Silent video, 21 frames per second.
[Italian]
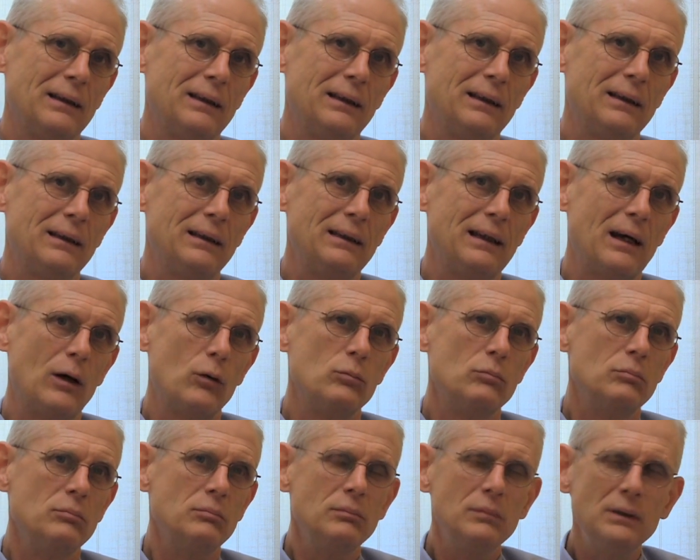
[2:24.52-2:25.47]
che chi ha un
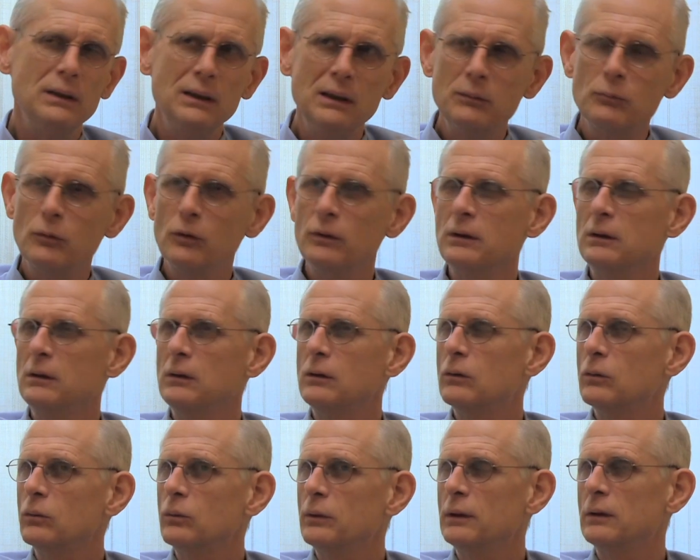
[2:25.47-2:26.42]
minimo di
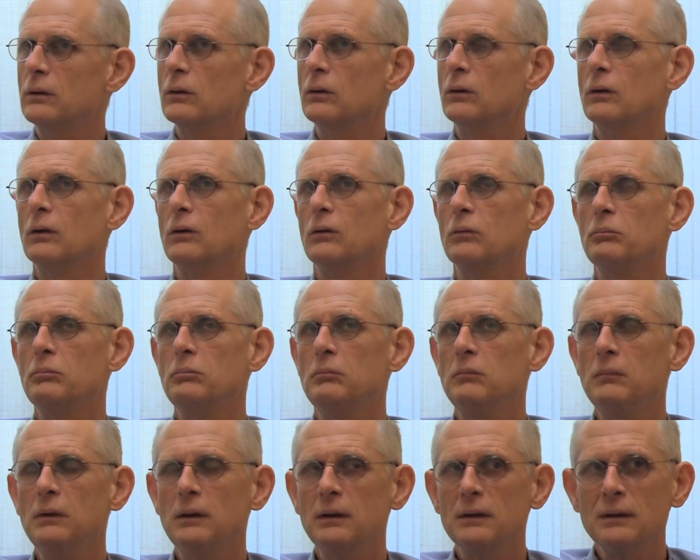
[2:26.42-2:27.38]
intuito,
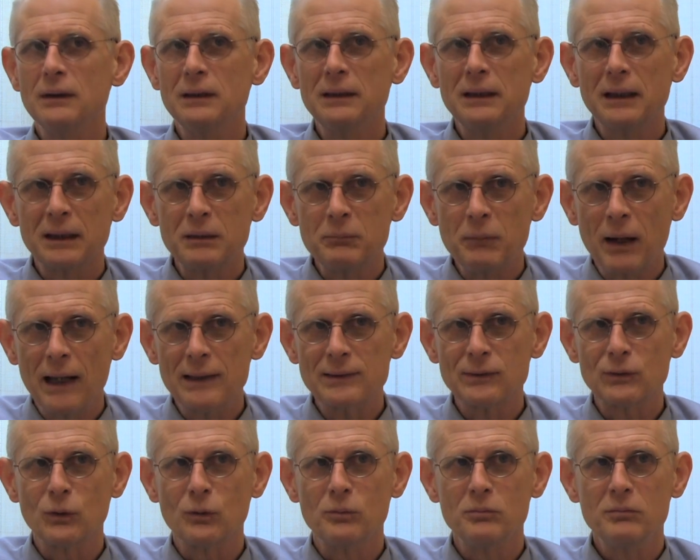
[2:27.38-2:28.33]
minimo, gli è
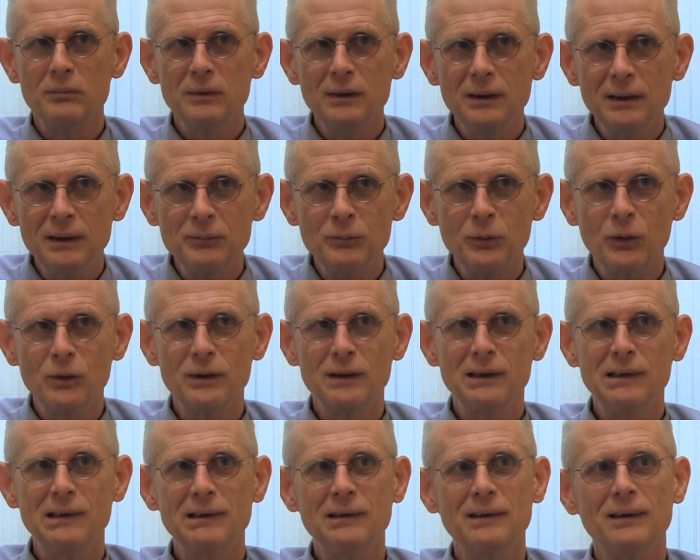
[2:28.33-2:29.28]
rimasto un minimo
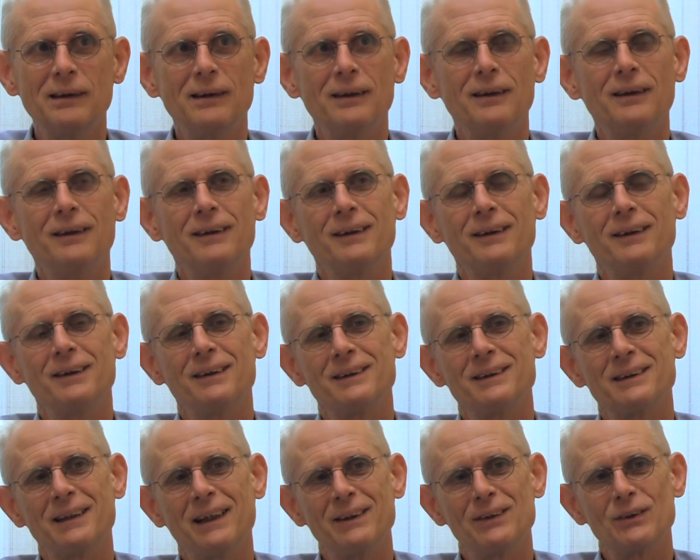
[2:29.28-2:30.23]
di eh,
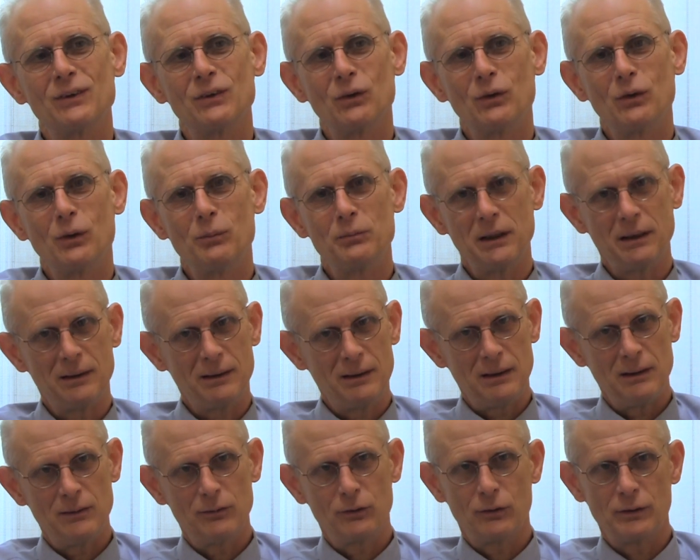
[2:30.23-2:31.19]
senso
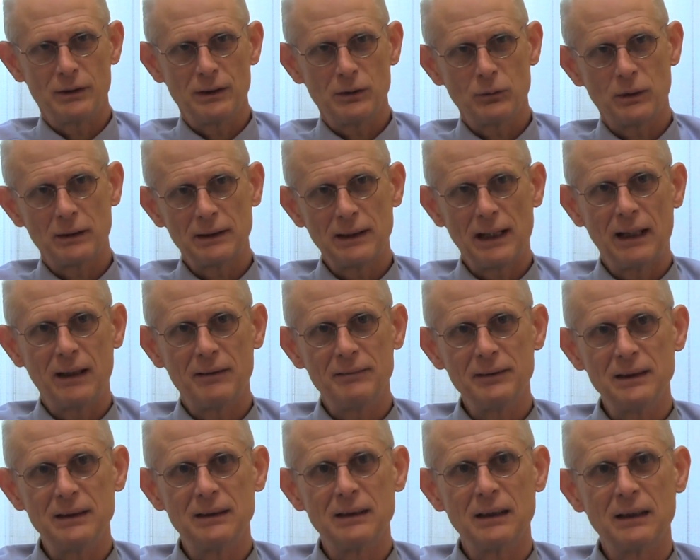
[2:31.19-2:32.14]
obiettivo di guardare la
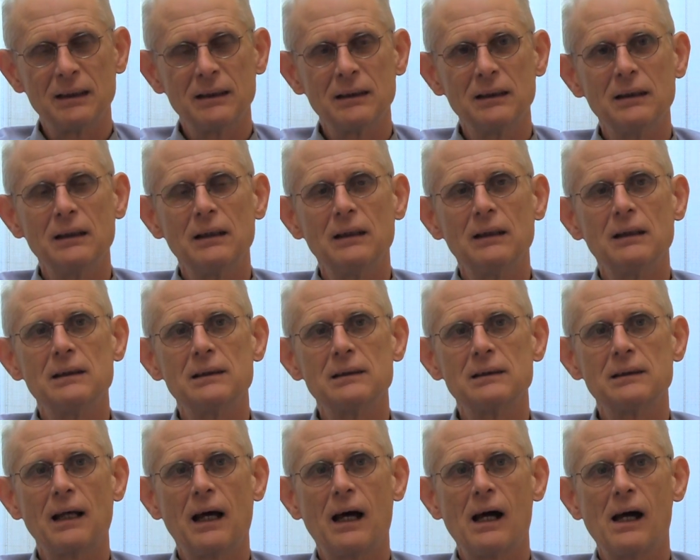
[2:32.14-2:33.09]
vita,
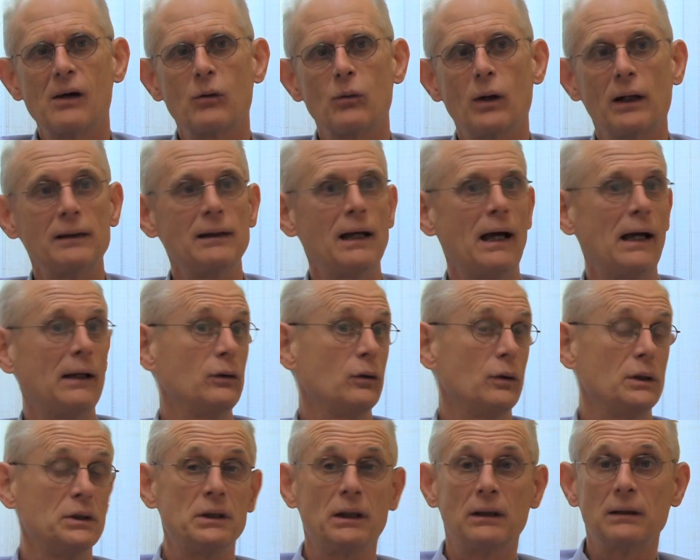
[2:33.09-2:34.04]
sta
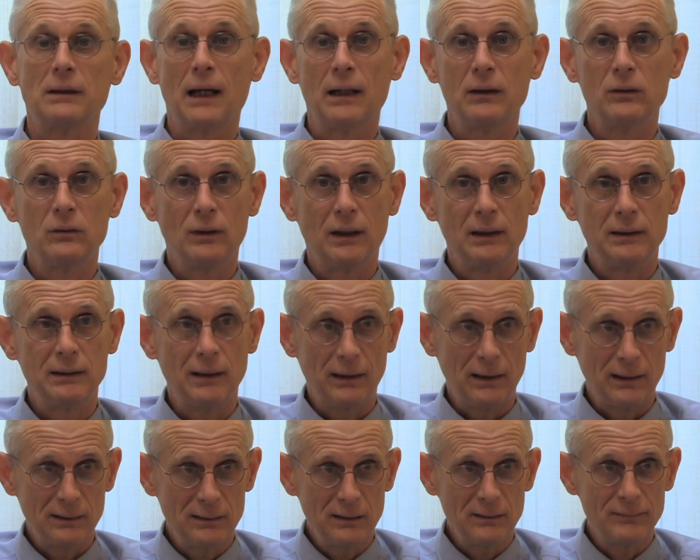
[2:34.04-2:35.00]
guardando e cercando
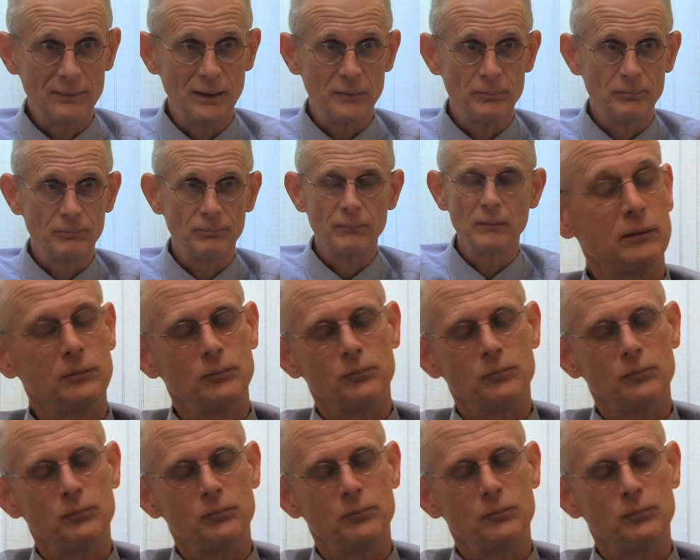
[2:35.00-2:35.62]
alternative.